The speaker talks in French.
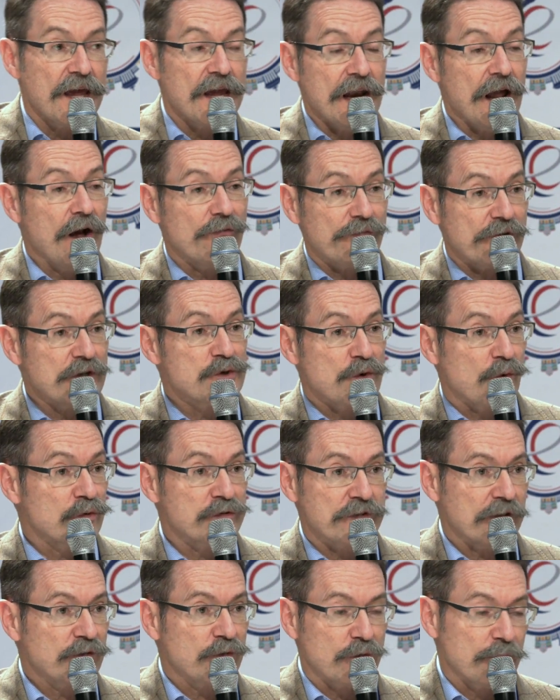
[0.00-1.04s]
Et là, en fait, je
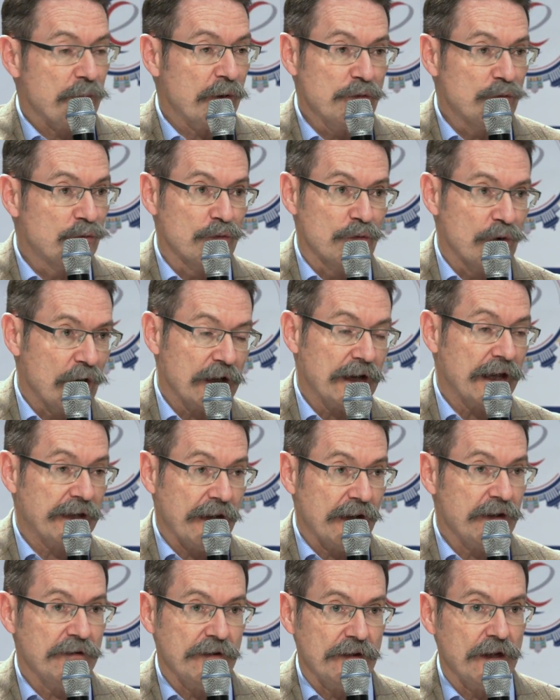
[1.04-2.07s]
constate que pas du tout, la,
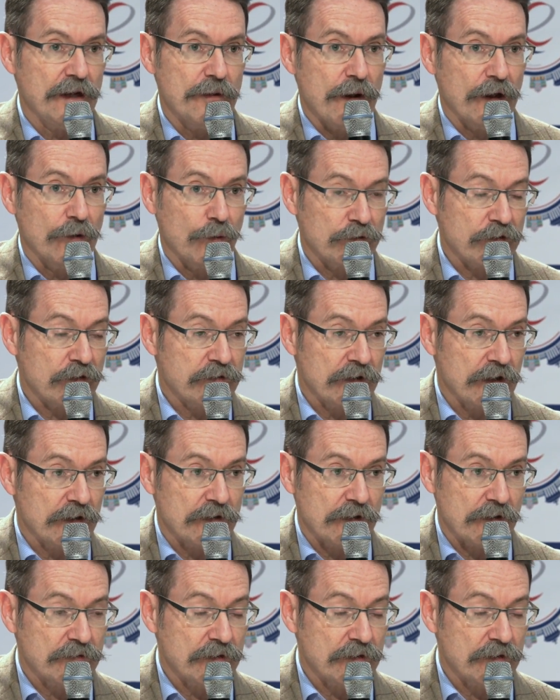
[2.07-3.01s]
qualité des débats. Donc ça, il y a